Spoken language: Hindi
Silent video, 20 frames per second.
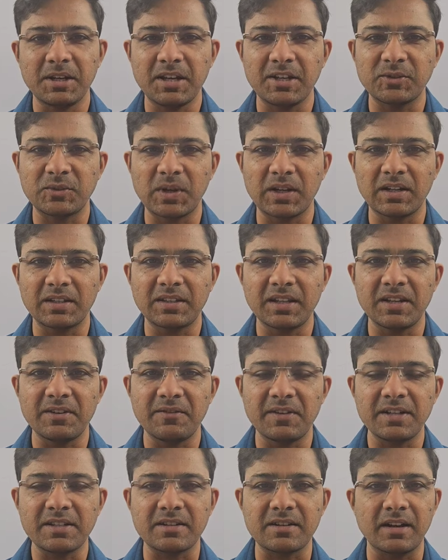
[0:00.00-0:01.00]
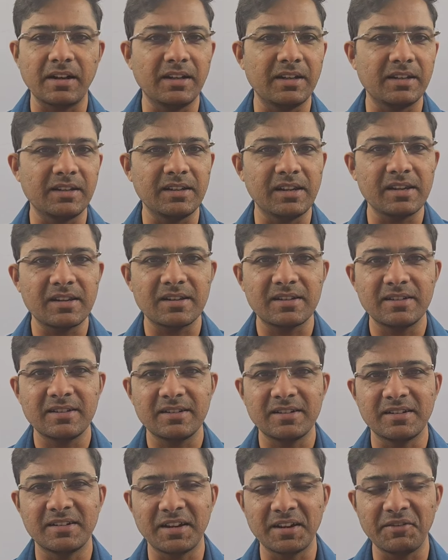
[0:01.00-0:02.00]
का स्वागत है इन्वेस्ट राइट की एक
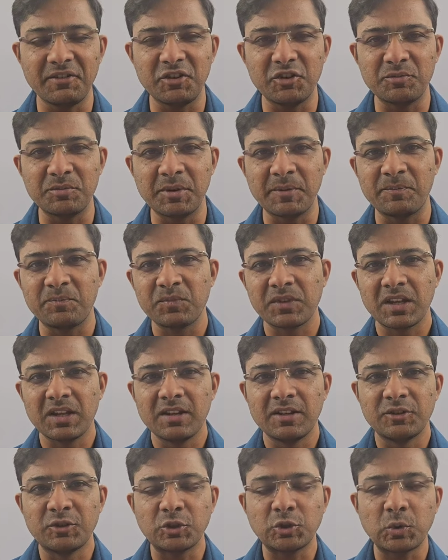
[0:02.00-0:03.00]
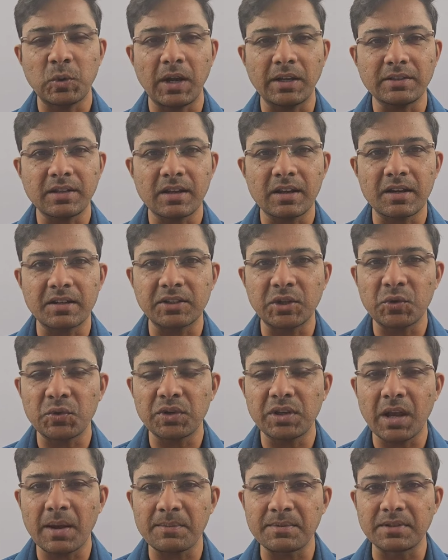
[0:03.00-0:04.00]
नई वीडियो में दोस्तों आशा करता हूं
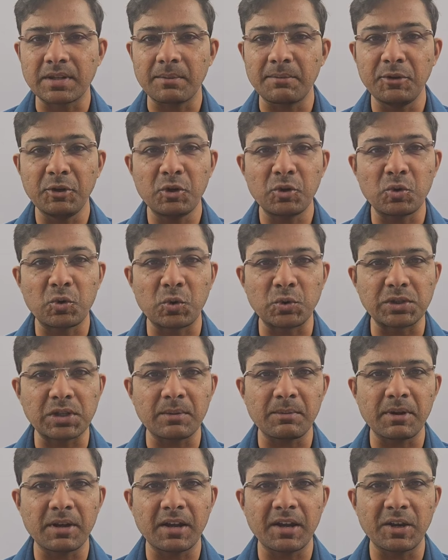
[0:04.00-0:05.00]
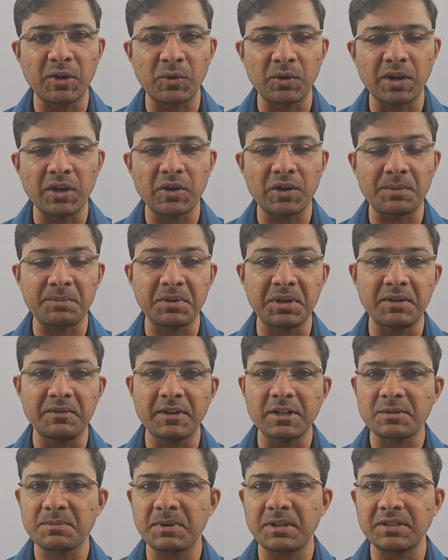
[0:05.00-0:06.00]
कि आप सभी लोग कुशल मंगल होंगे और अपनी
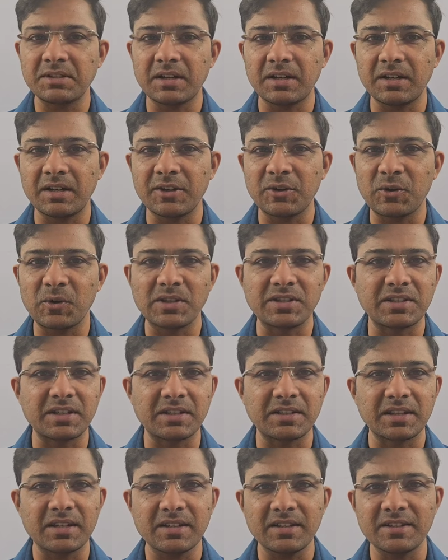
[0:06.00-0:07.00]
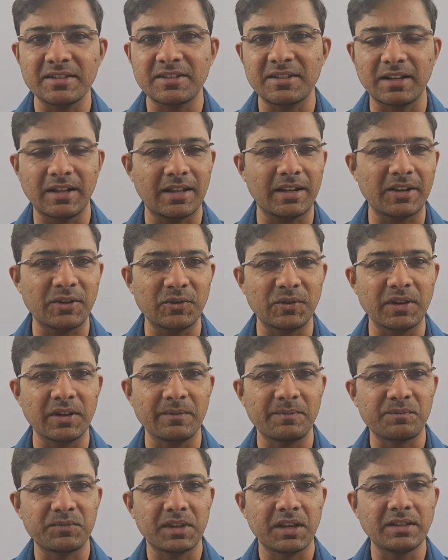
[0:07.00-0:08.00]
इन्वेस्टमेंट जर्नी को अच्छे से चला रहे होंगे
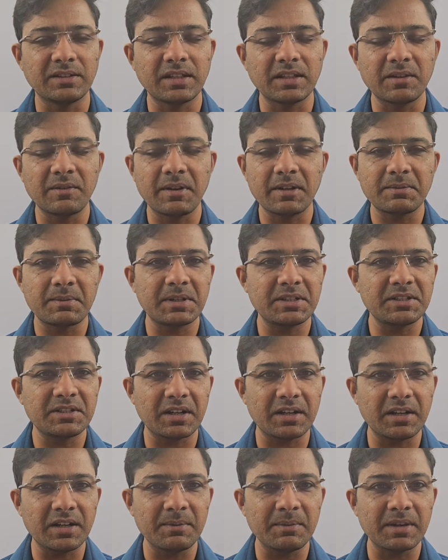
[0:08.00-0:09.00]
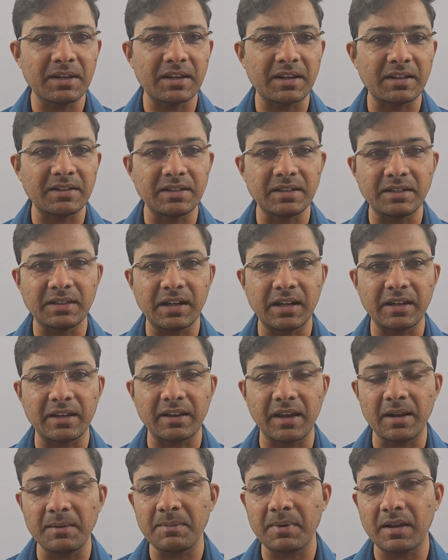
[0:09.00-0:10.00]
इस इन्वेस्टमेंट जर्नी में किसी तरह की
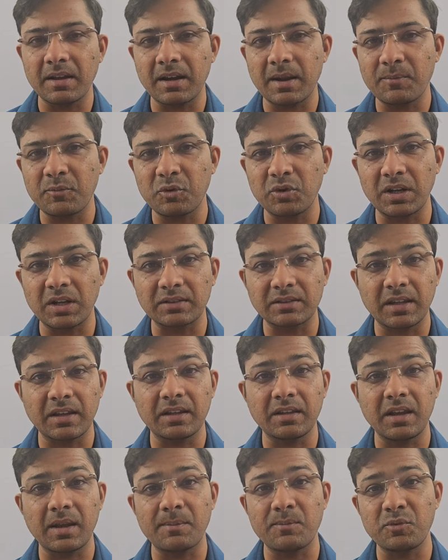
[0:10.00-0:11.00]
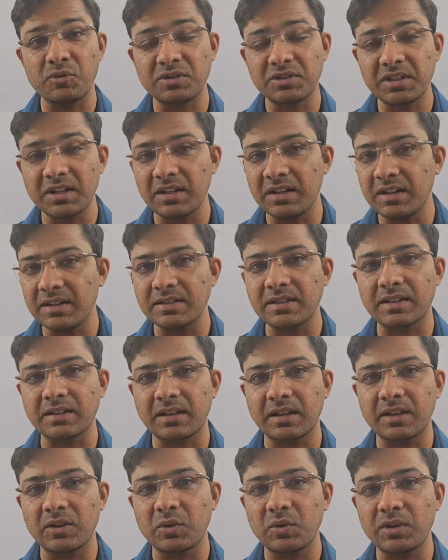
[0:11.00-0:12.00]
हेल्प अगर आपको लगता है कि आप मुझसे ले
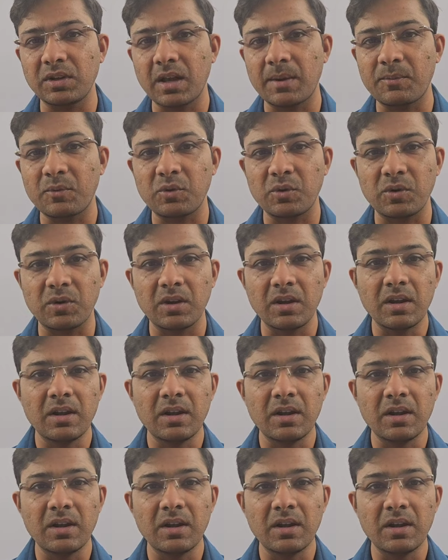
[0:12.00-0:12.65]
सकते हैं कोई आपको